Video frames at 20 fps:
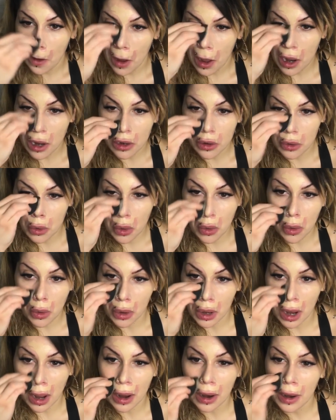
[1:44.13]

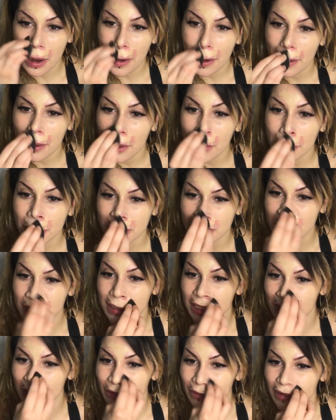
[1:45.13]
Allora, non so
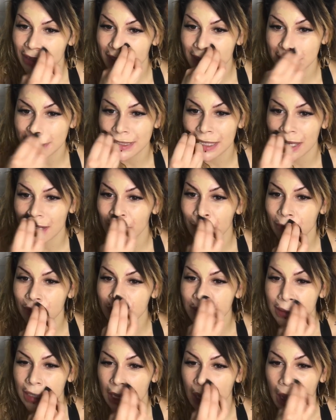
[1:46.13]
da dove iniziare,
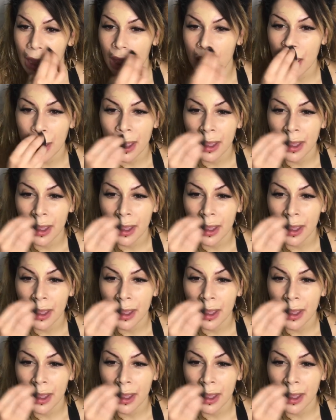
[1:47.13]
forse